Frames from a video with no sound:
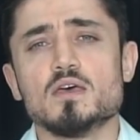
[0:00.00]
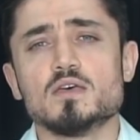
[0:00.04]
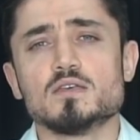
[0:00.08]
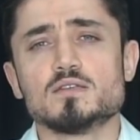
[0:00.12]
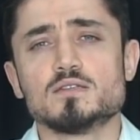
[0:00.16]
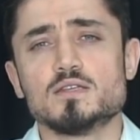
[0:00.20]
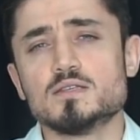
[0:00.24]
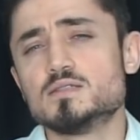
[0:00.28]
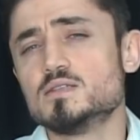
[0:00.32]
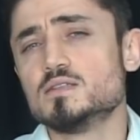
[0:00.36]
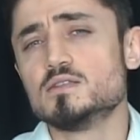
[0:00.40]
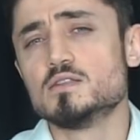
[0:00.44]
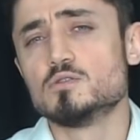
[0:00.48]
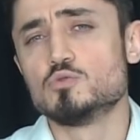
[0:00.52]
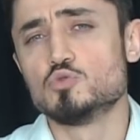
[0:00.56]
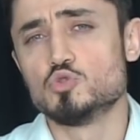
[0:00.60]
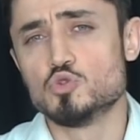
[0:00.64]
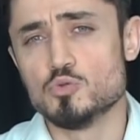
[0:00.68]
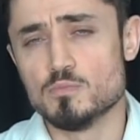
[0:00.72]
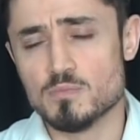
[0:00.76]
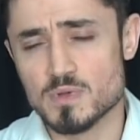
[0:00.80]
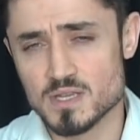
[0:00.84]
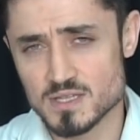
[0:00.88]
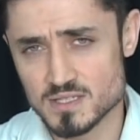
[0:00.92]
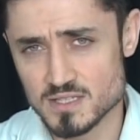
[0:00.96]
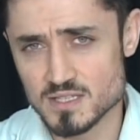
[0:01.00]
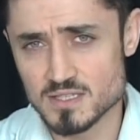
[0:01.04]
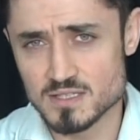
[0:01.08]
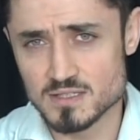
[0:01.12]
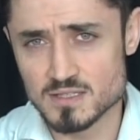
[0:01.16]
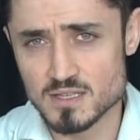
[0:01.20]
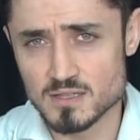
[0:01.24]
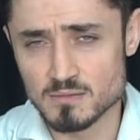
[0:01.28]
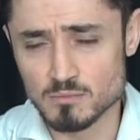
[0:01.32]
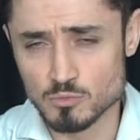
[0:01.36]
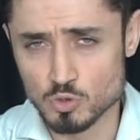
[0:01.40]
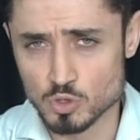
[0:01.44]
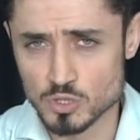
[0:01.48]
Sizin de düşünmenizi
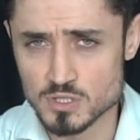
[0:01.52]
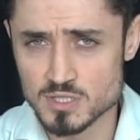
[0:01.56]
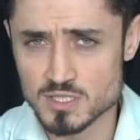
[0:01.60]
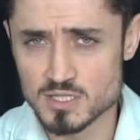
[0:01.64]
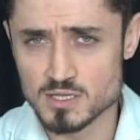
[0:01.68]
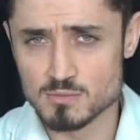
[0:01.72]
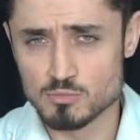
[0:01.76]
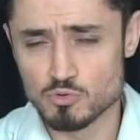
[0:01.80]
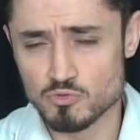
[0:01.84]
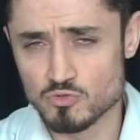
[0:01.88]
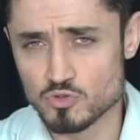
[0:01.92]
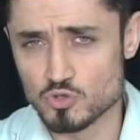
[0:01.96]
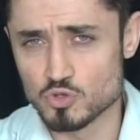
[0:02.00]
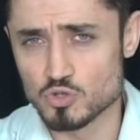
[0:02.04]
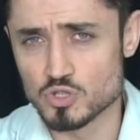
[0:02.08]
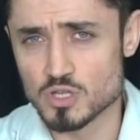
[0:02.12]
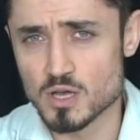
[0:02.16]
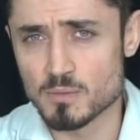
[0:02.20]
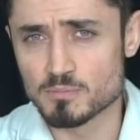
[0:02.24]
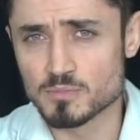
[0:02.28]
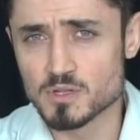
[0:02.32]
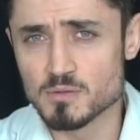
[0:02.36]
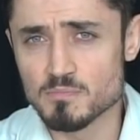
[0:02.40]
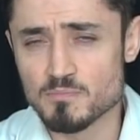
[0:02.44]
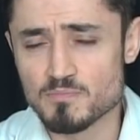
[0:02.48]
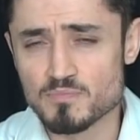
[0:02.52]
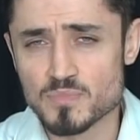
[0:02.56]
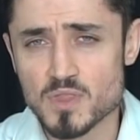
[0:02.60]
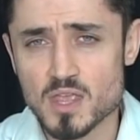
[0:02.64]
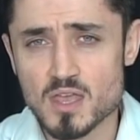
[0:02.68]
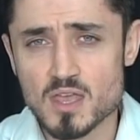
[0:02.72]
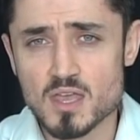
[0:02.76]
istedim. Dolayısıyla bu videoyu yaptım.